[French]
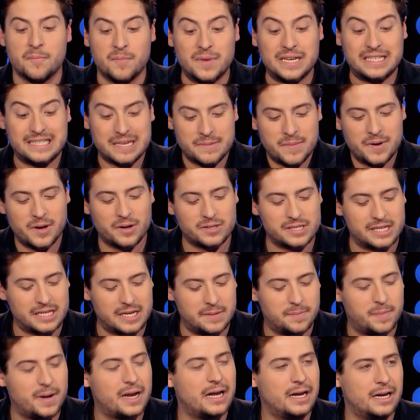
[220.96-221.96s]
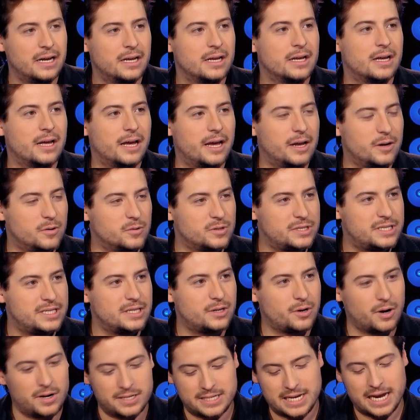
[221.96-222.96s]
Mais ces meilleures équipes-là, elles aussi,
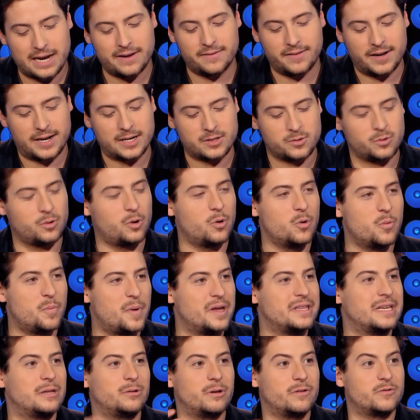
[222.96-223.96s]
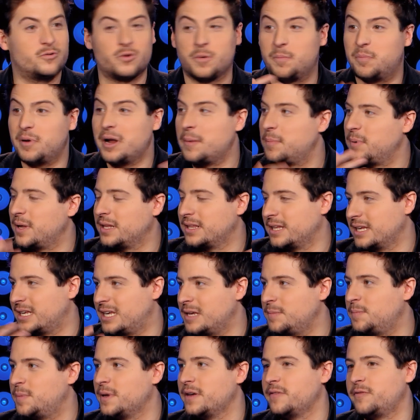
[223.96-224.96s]
quand elles arrivent et qu'elles sont dans l'Open, elles doivent jouer plein plein
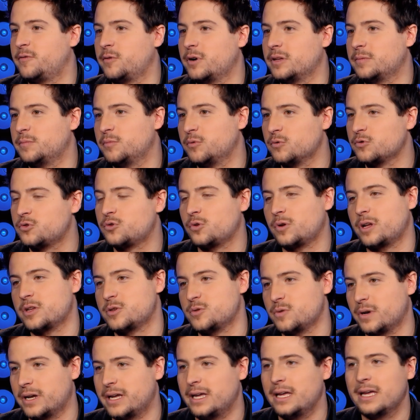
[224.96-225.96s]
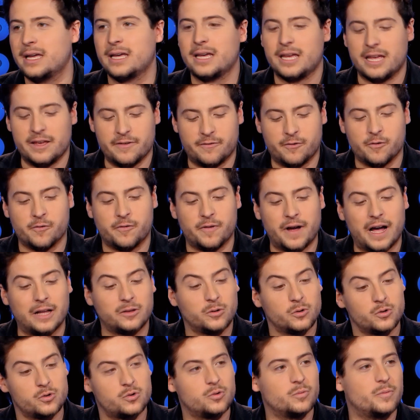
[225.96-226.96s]
d'équipes et il faut être bon sur la durée. Et il faut faire
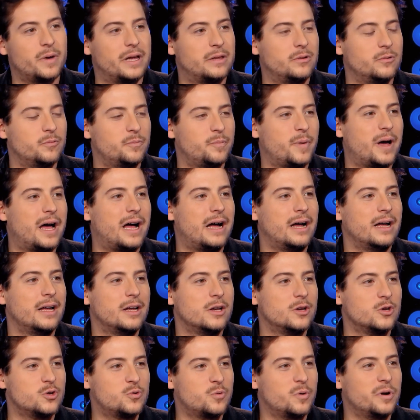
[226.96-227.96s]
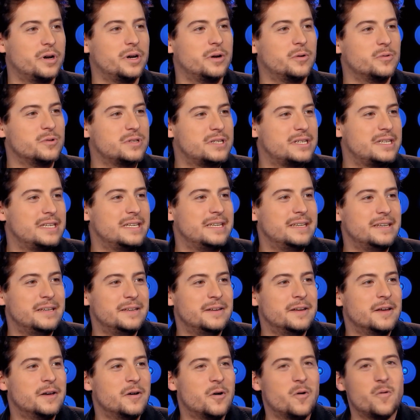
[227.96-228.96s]
attention bah, de ne pas jouer
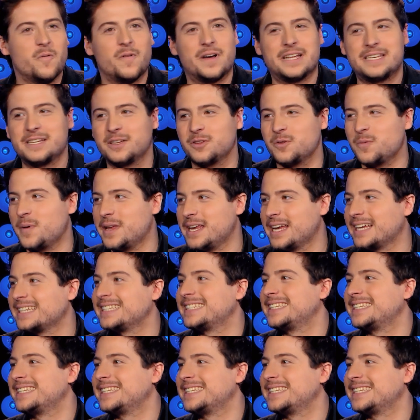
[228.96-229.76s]
aussi, on va dire, de manière